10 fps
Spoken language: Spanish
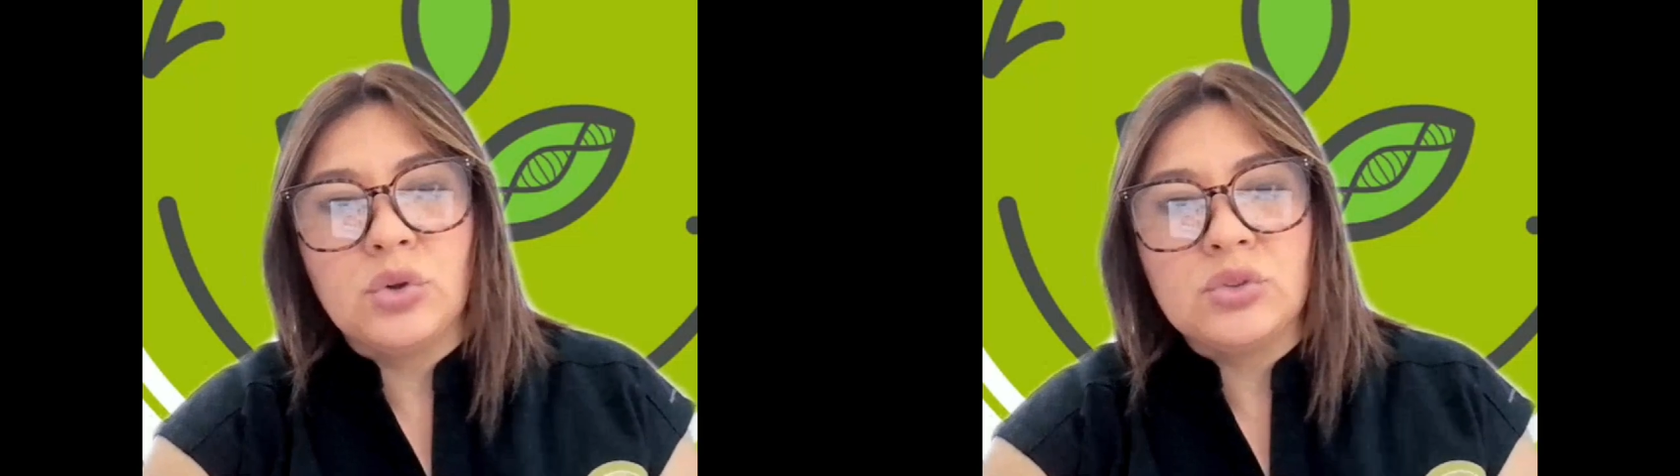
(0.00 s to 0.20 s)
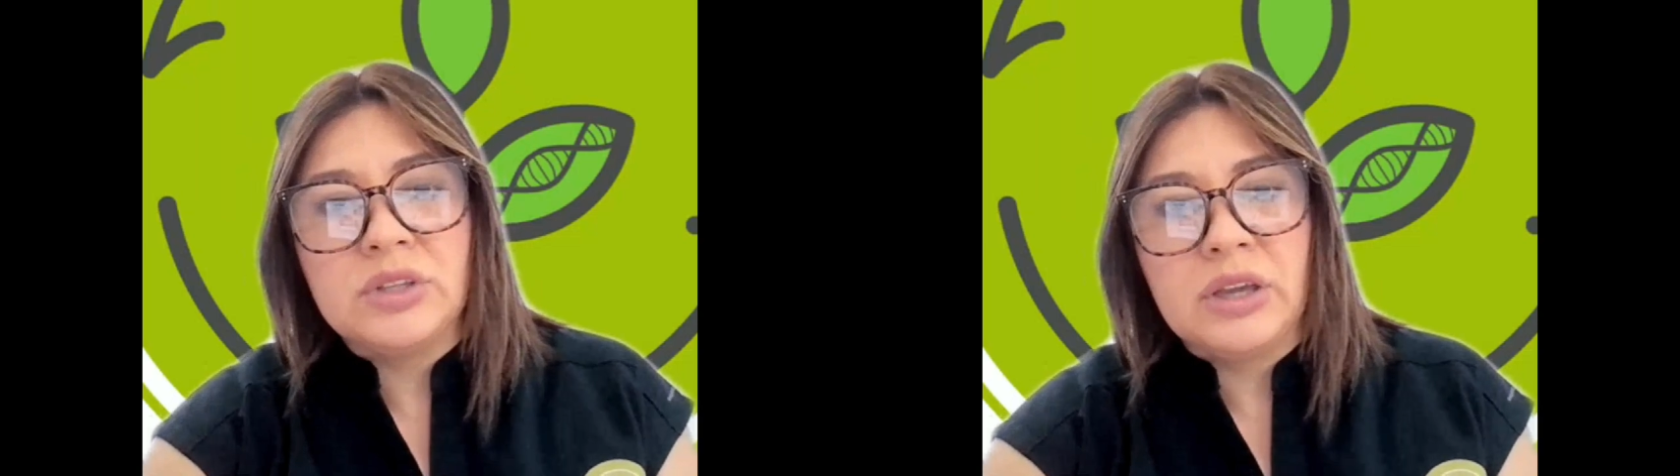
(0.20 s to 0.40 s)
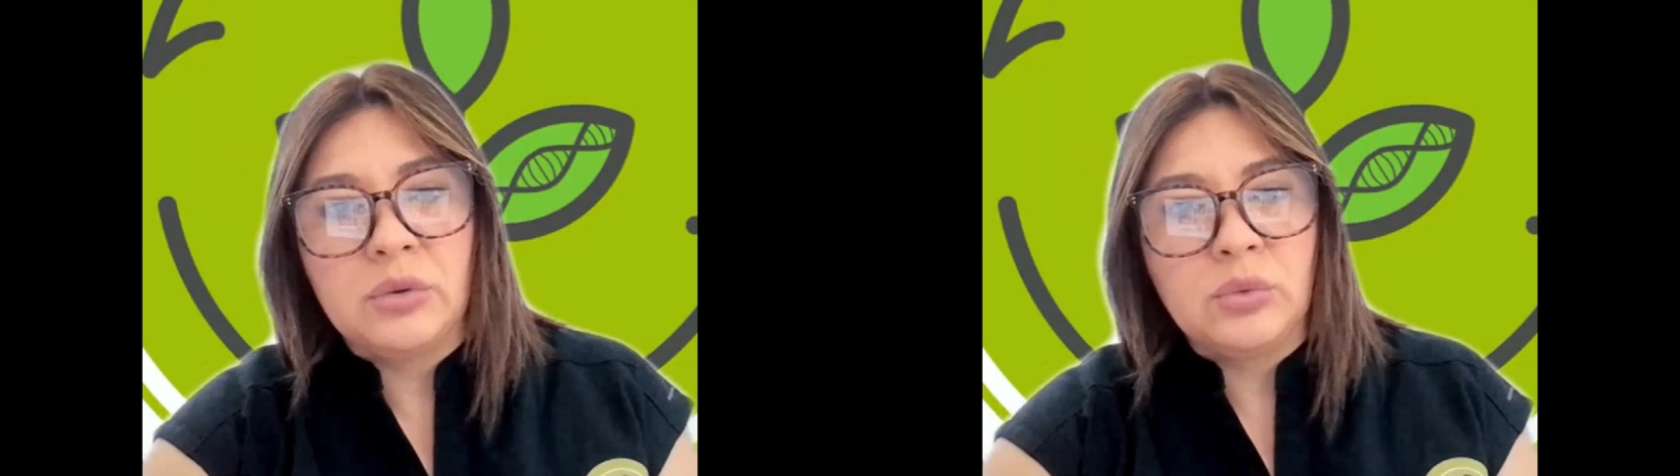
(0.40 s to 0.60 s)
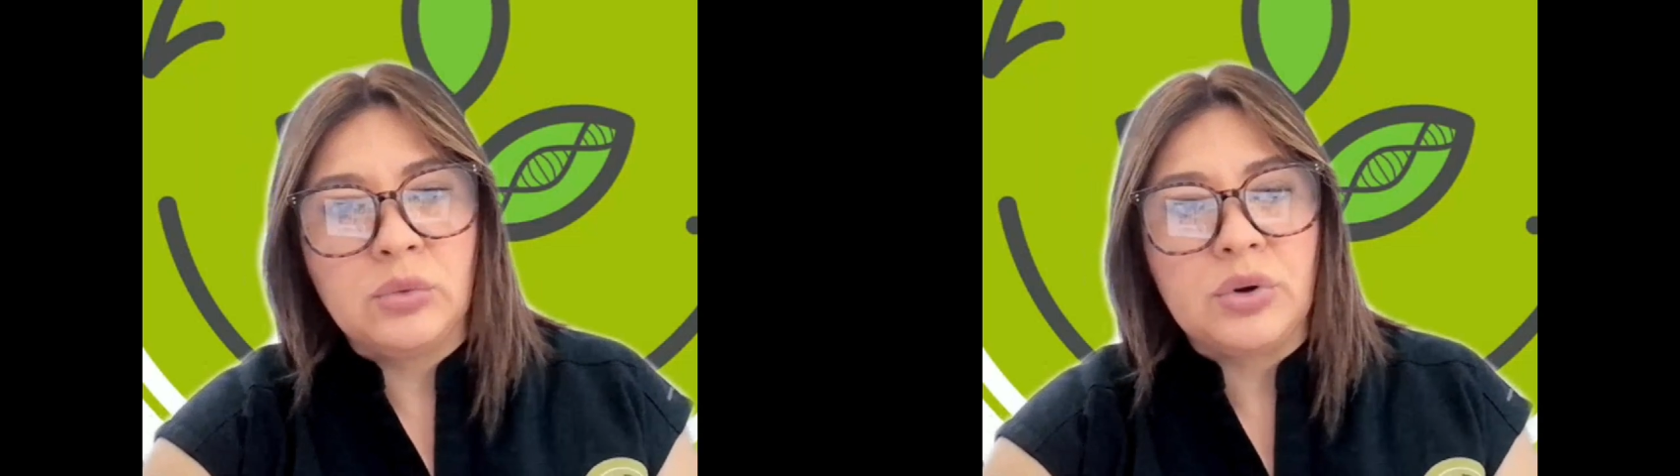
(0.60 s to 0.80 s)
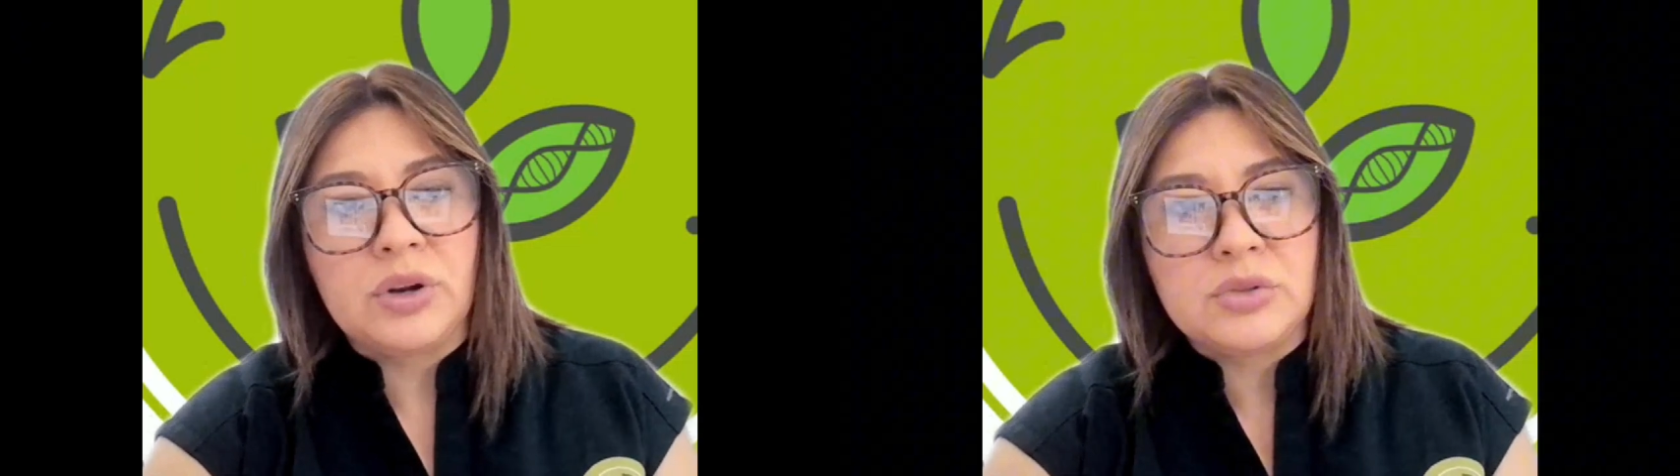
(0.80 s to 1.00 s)
nos dieron
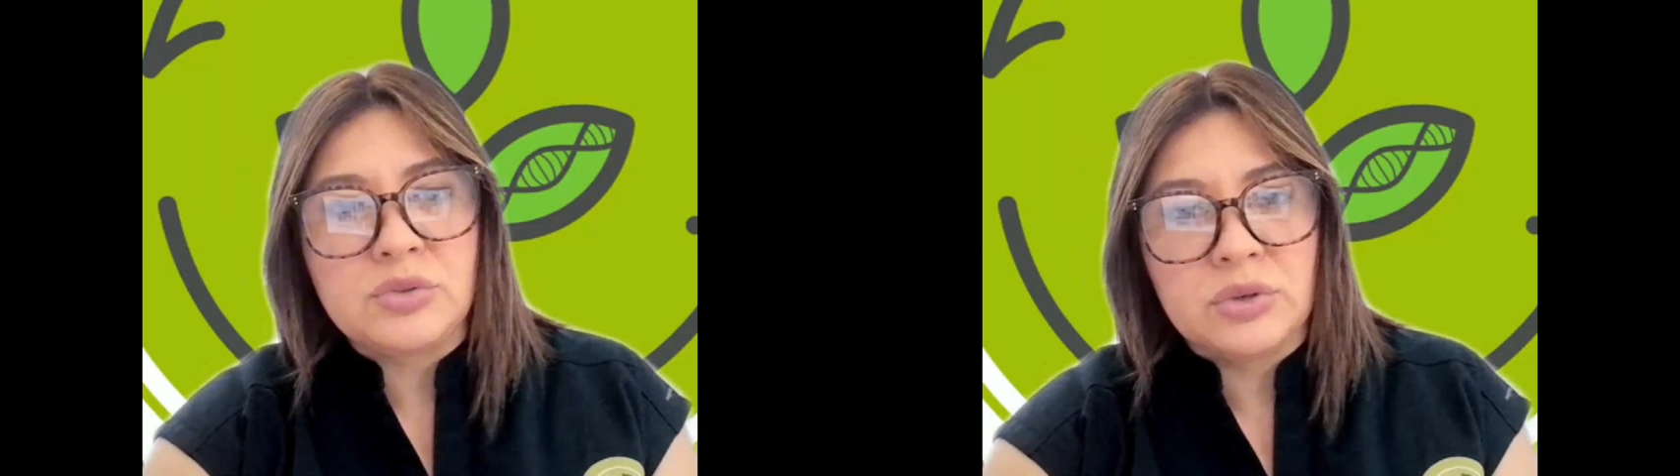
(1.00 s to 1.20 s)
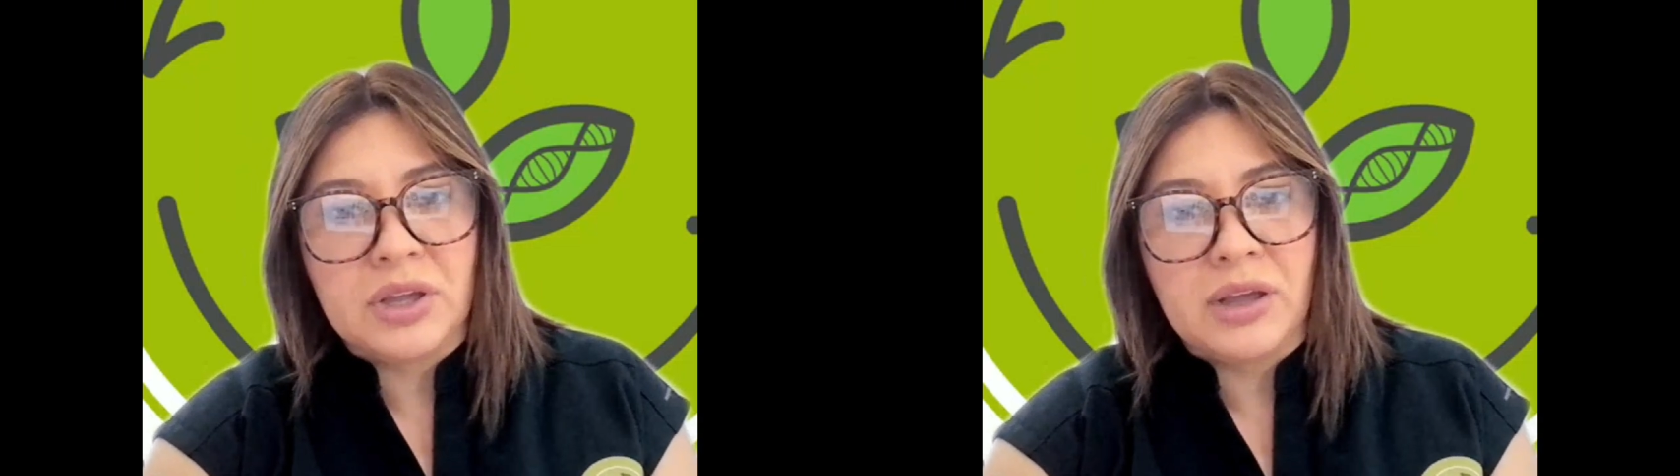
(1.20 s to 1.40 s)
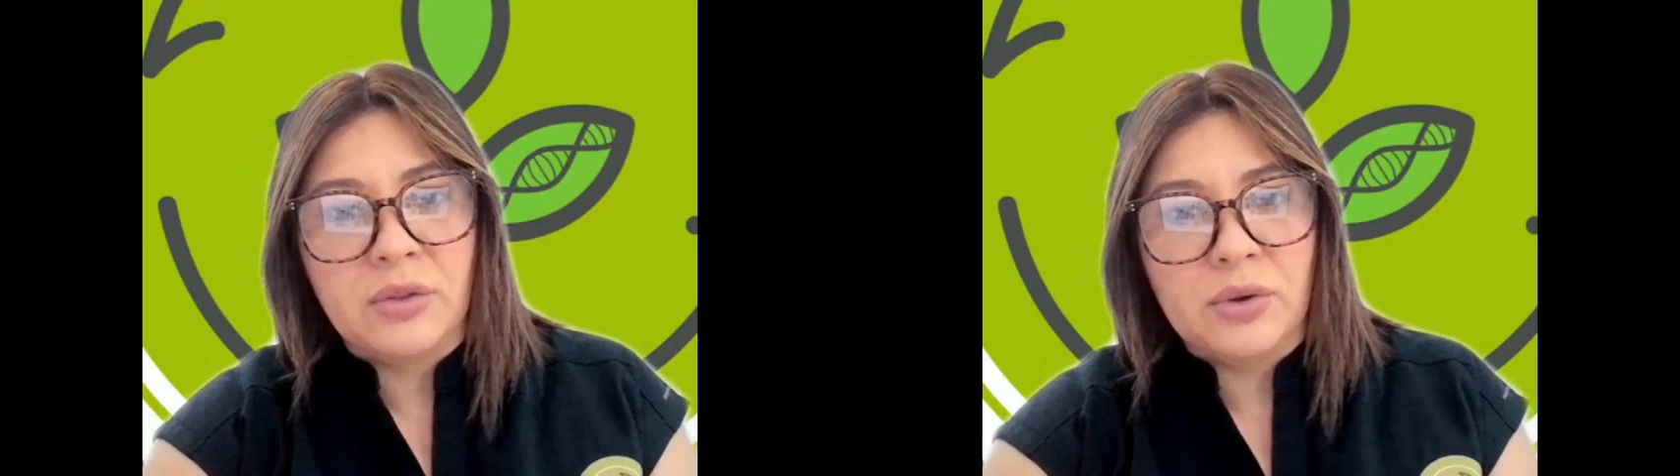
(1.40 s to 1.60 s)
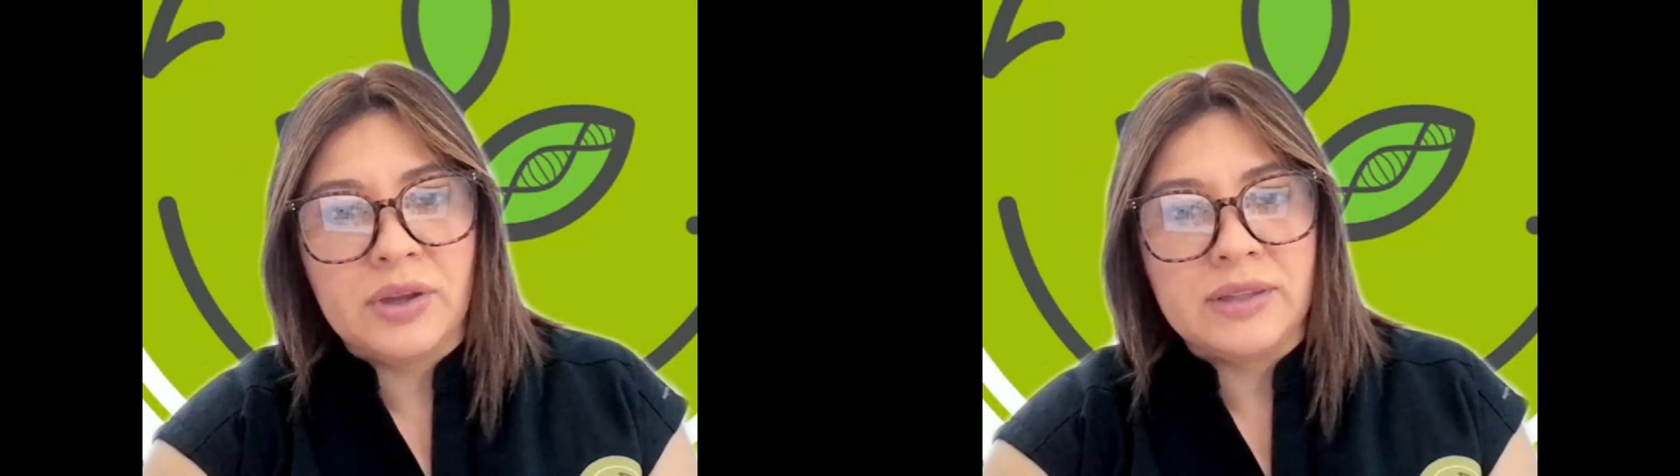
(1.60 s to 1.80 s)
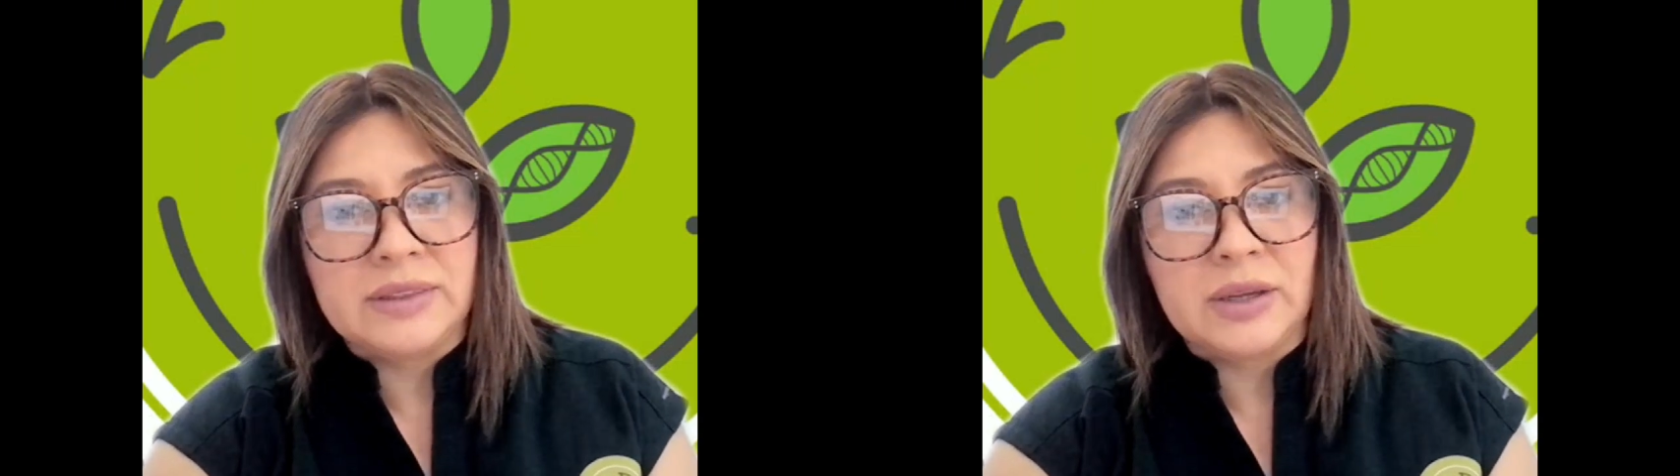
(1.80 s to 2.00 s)
unos resultados
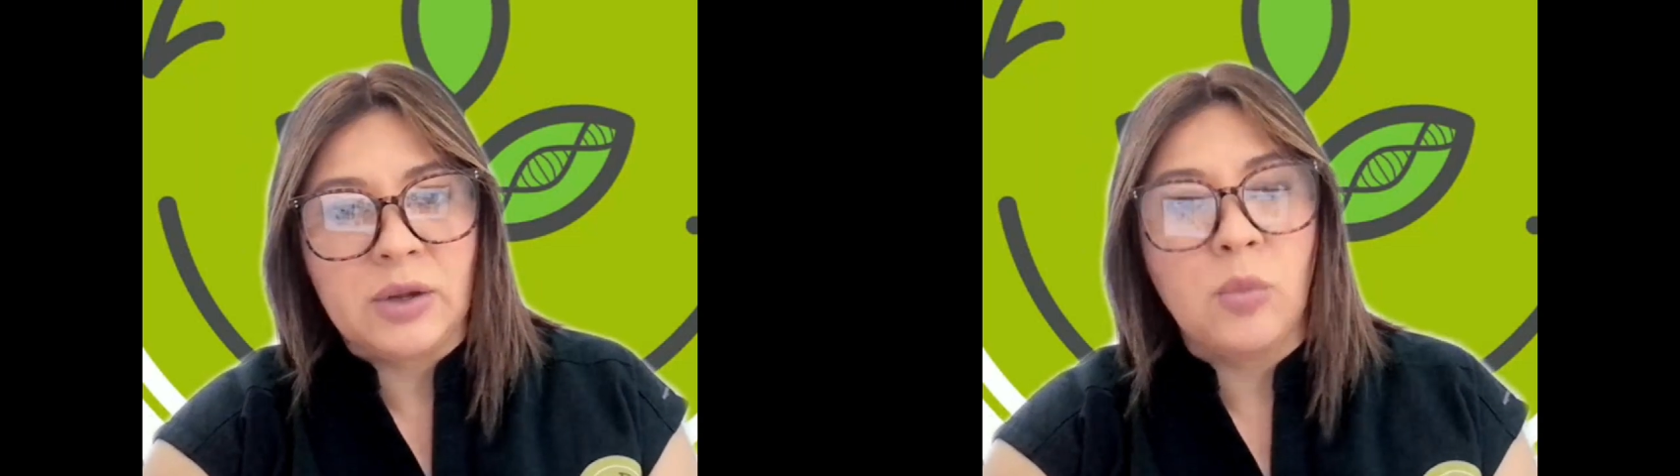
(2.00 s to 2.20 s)
este,